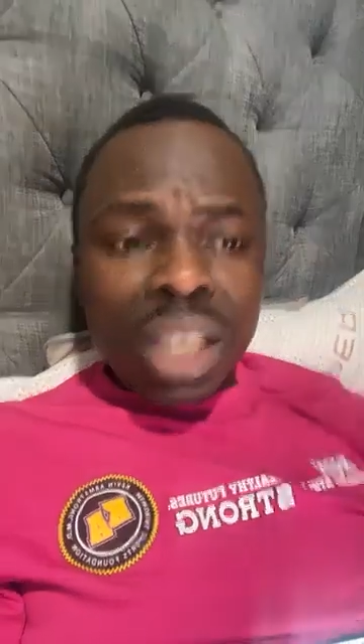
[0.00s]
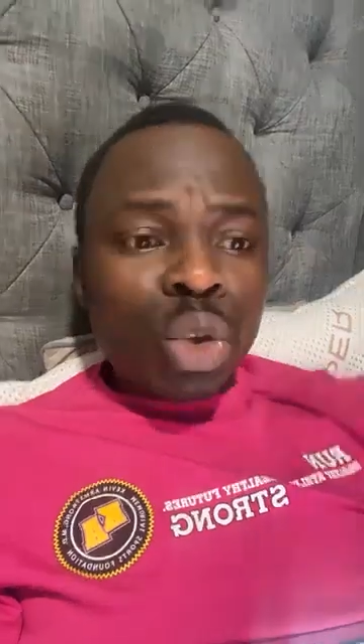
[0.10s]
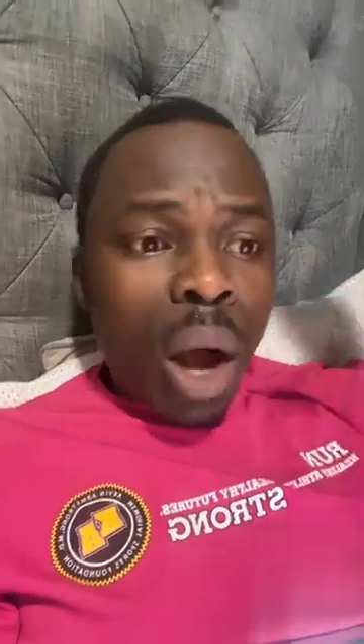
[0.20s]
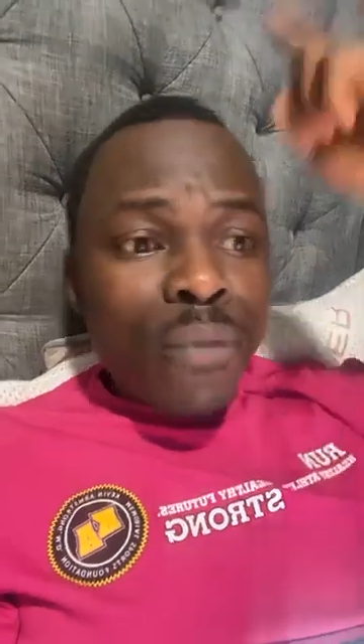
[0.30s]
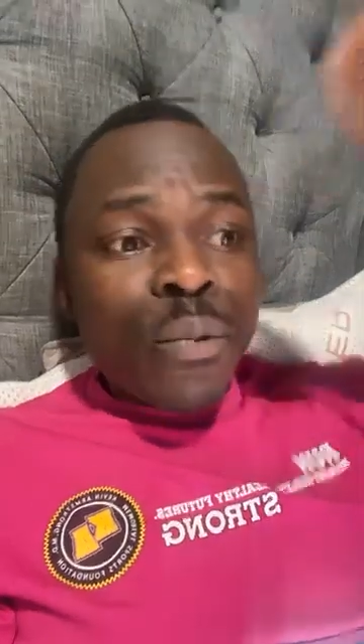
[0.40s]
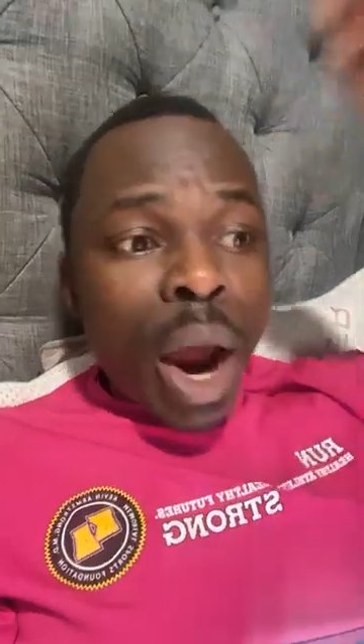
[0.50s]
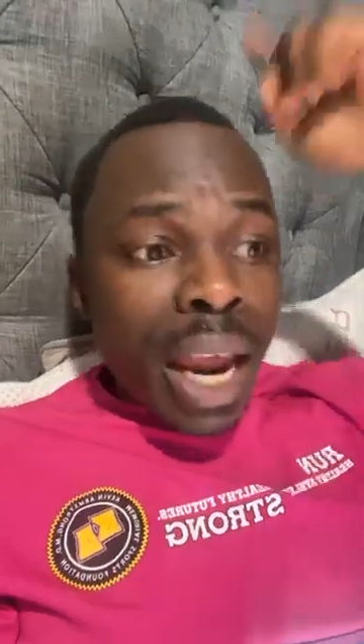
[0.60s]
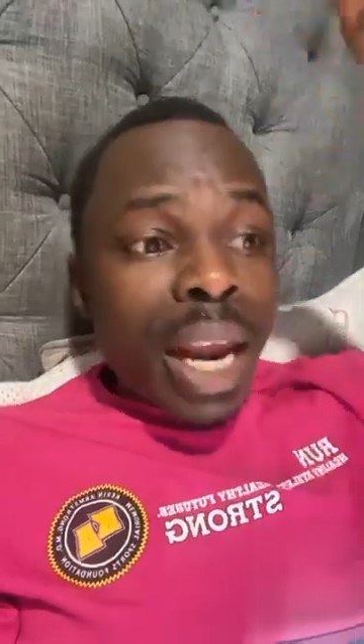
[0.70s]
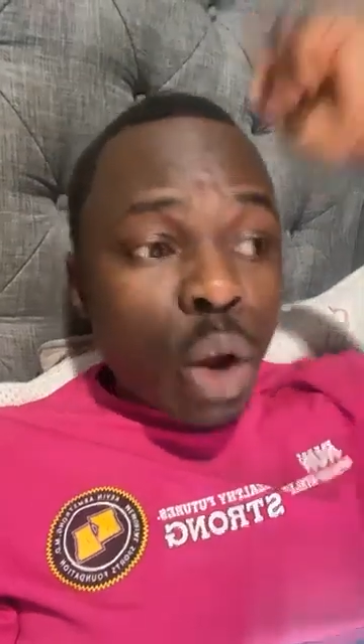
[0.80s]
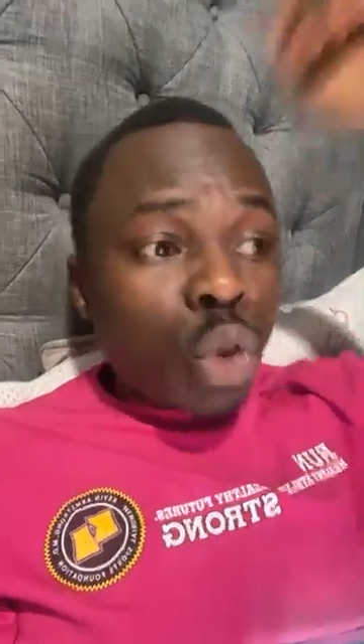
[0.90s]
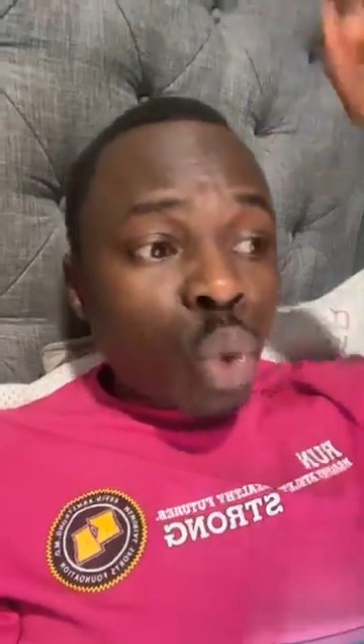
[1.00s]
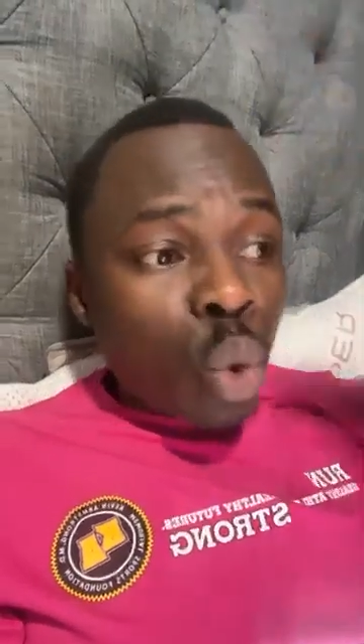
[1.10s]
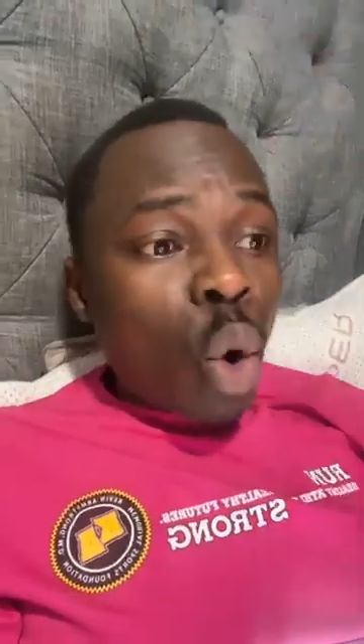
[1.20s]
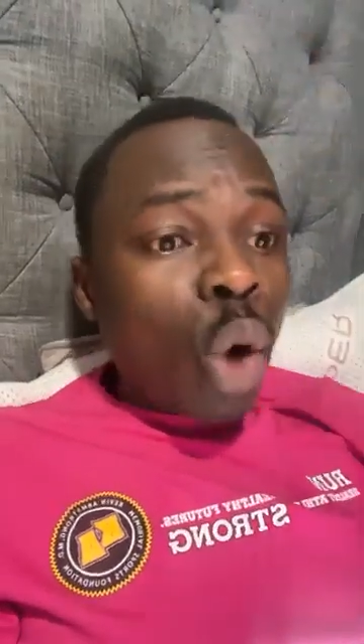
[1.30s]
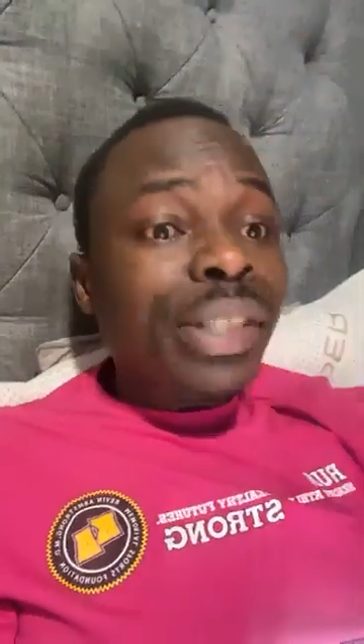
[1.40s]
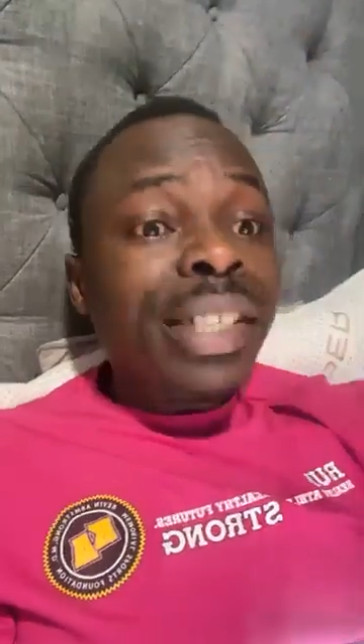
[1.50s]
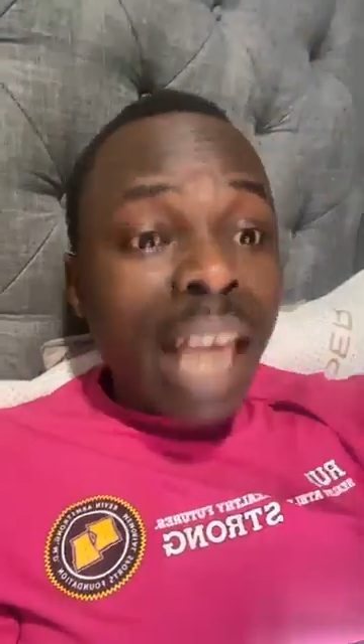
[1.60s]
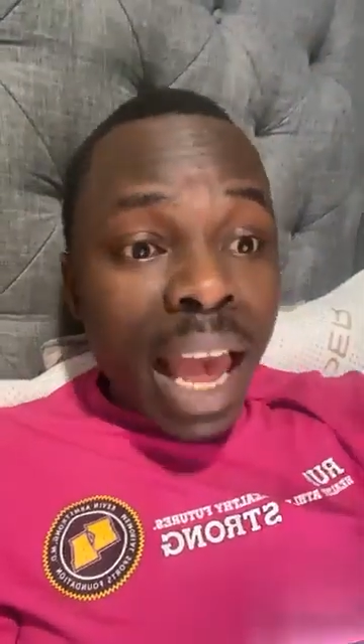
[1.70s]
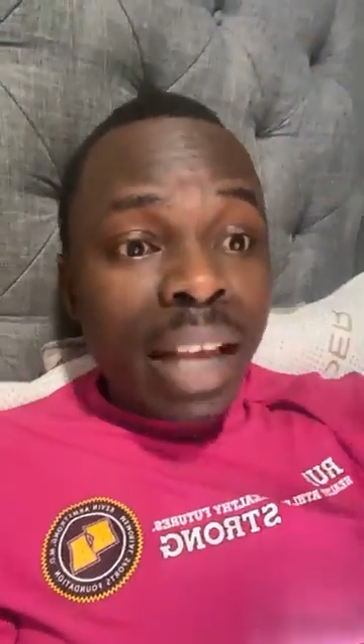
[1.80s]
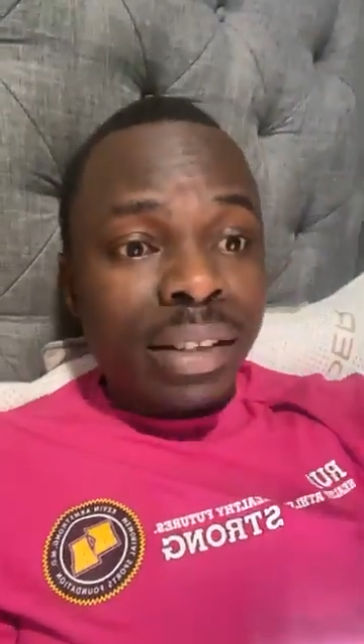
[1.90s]
Ils ont envoyé le truc au
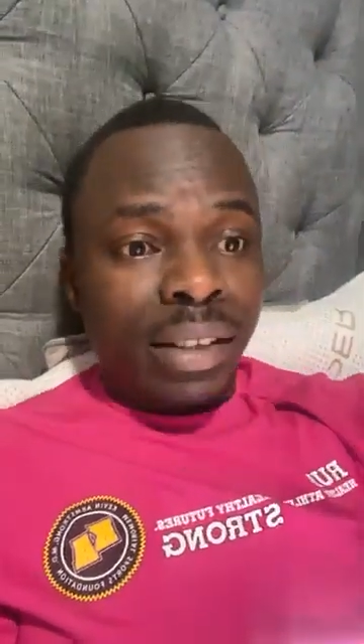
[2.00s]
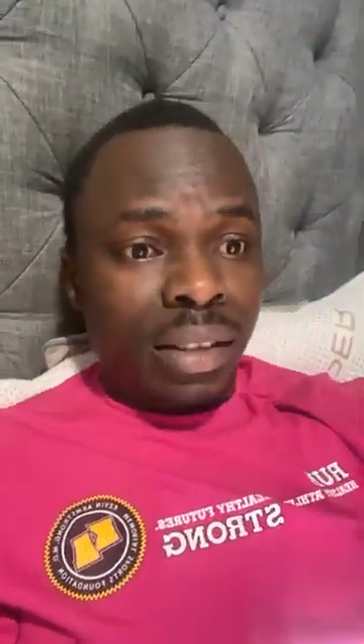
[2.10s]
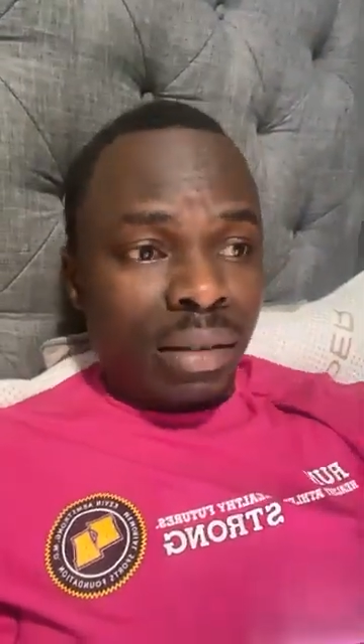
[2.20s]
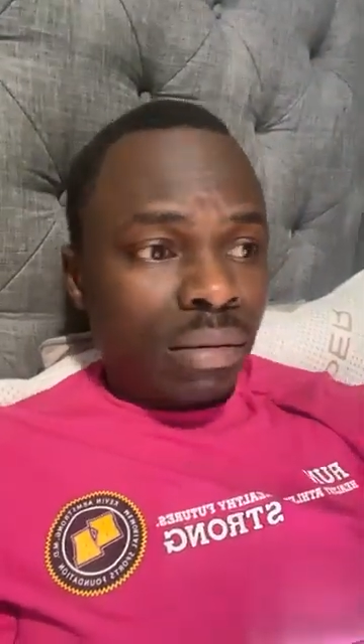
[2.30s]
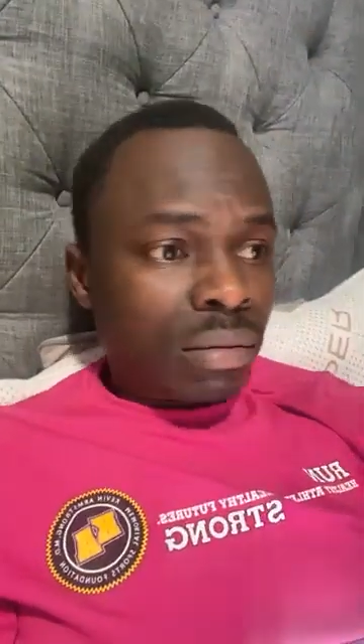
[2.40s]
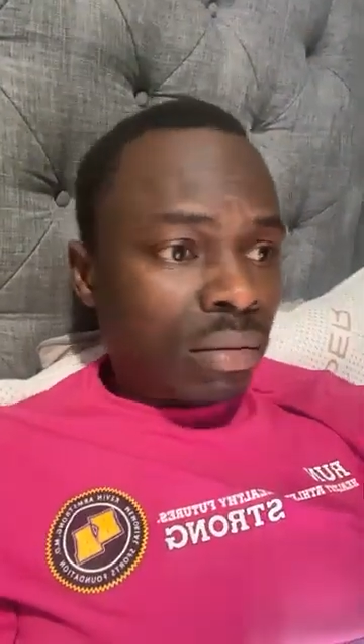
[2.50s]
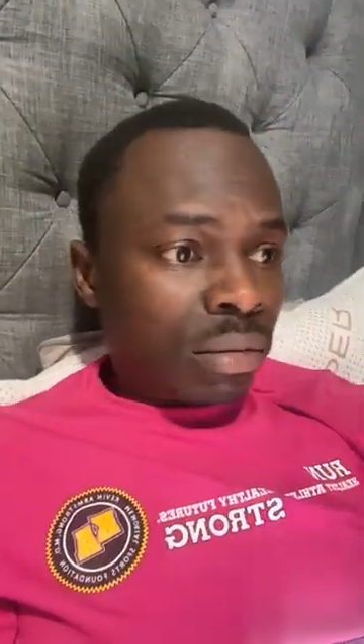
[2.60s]
16.